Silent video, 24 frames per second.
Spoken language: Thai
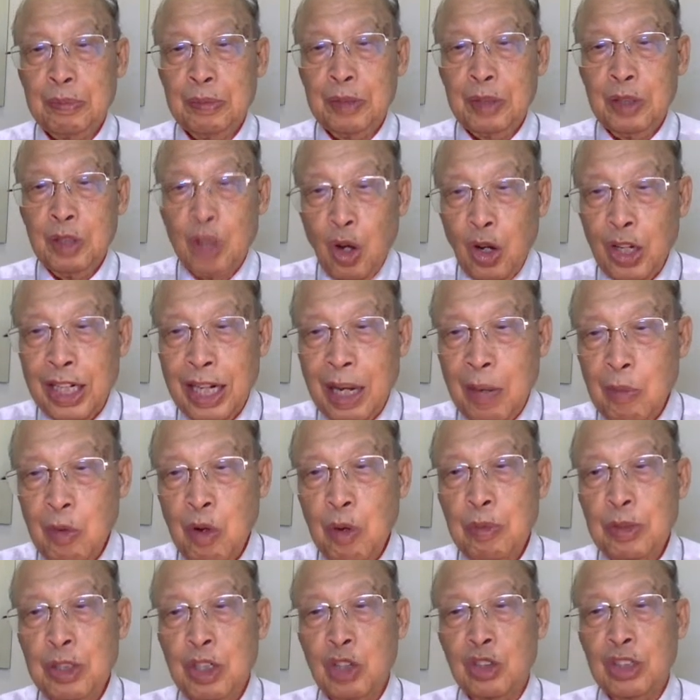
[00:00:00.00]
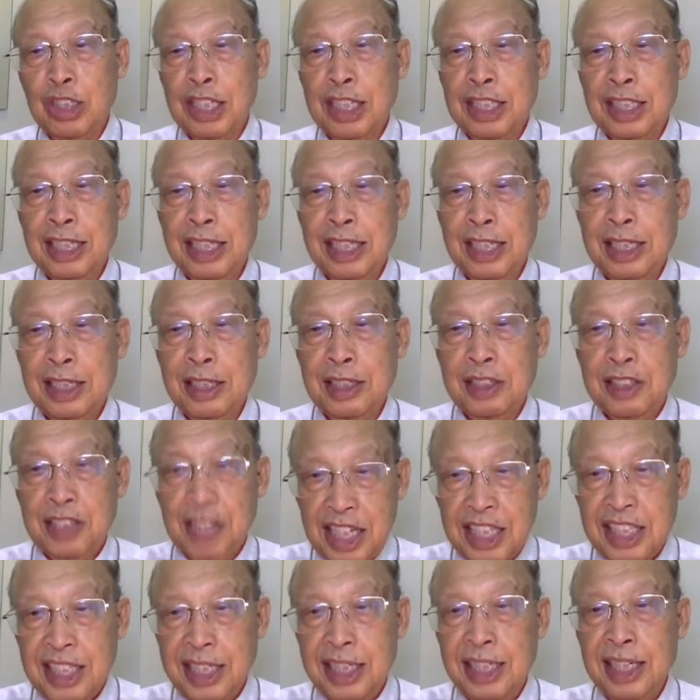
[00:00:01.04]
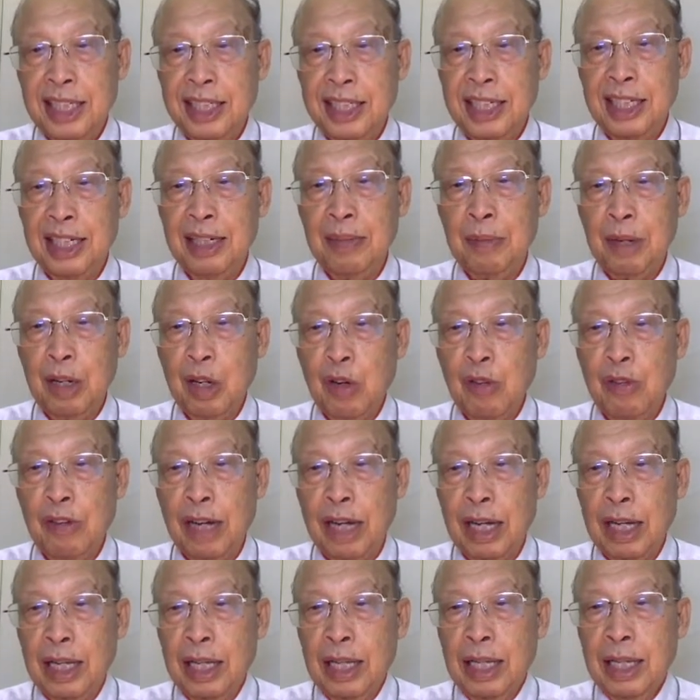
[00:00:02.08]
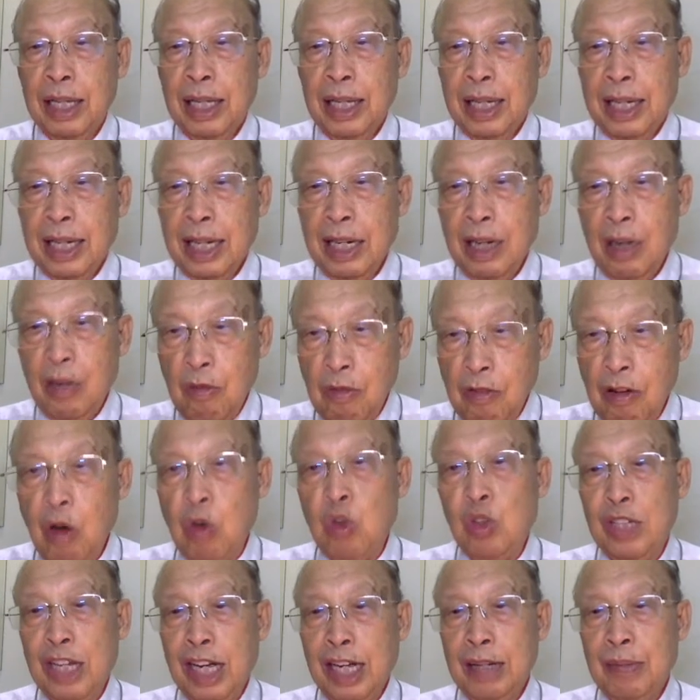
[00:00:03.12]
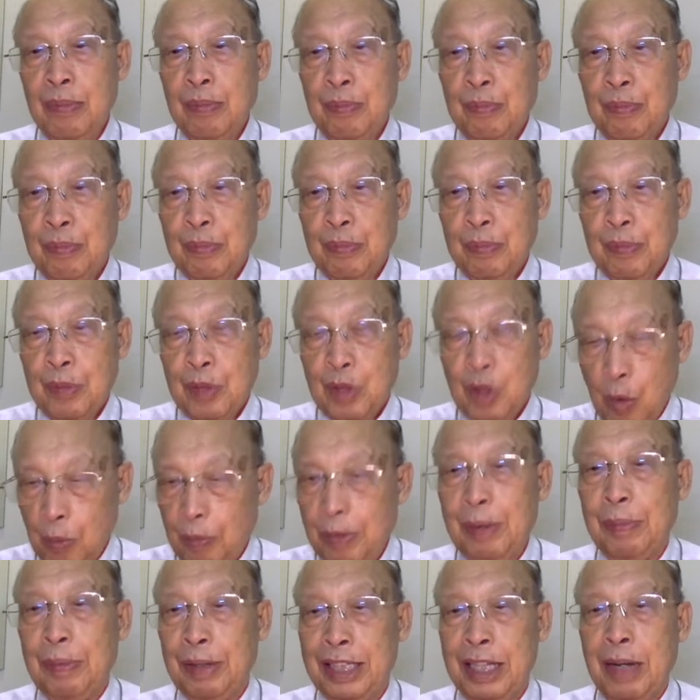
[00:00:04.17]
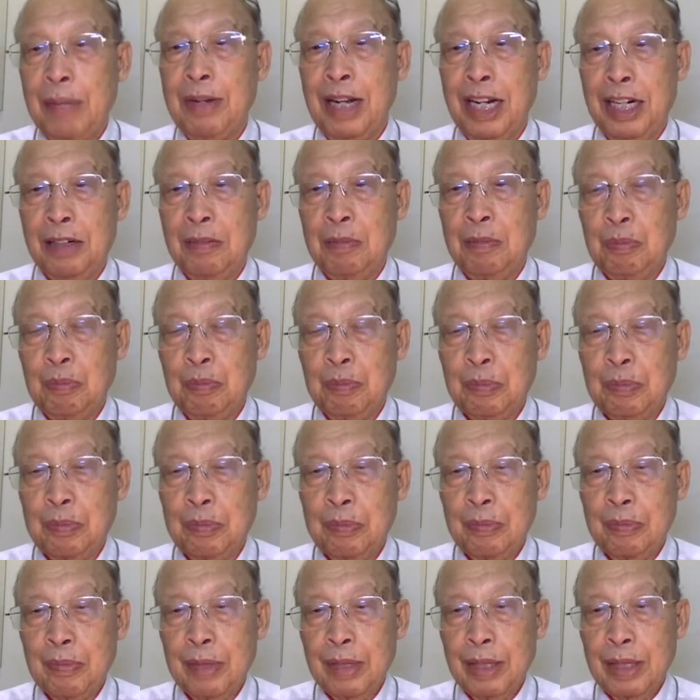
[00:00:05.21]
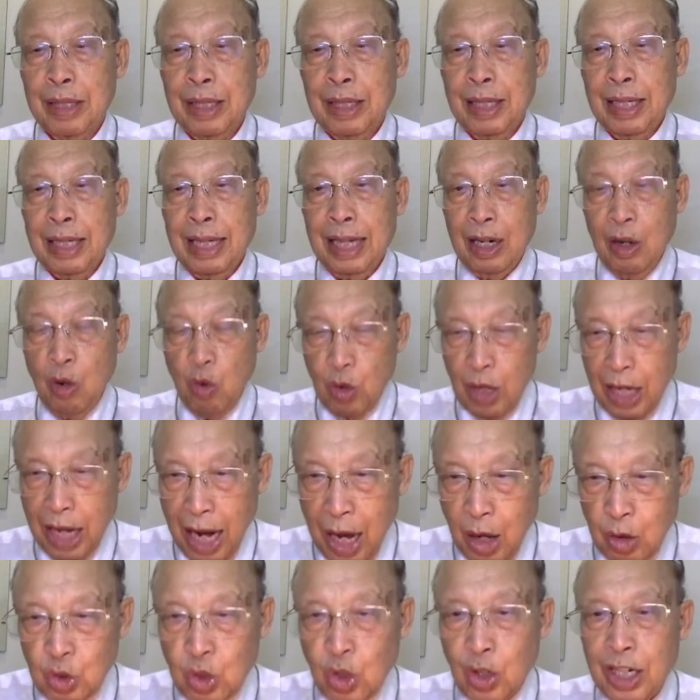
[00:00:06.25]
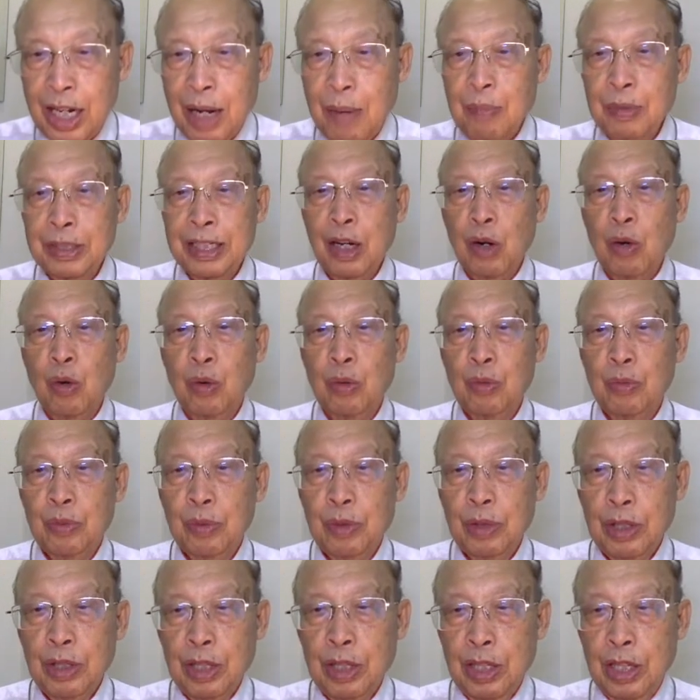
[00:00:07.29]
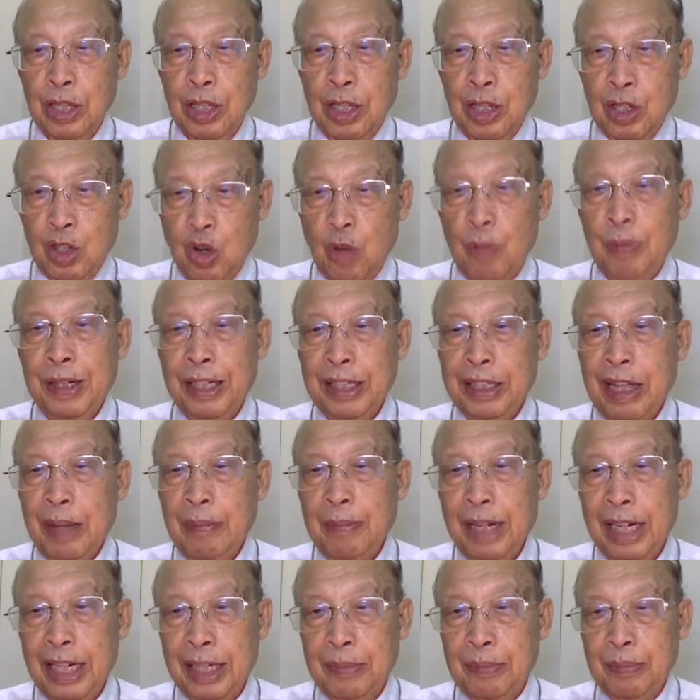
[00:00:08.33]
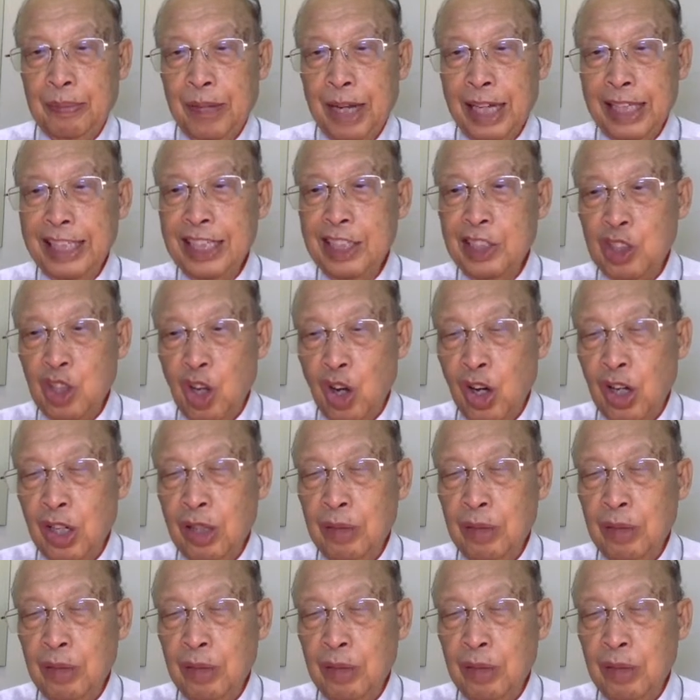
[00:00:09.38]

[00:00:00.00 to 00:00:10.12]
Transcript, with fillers: ถอยคำของพระเจ้าศักดิ์สิทธิ์ศักดิ์สิทธิ์ในที่นี้หมายความว่าการเฮาเว้าหยังก็เป็นไปตามนั้นการเฮากล่าวถอยคำพระเจ้าก็เป็นตามนั้น อันที่สอง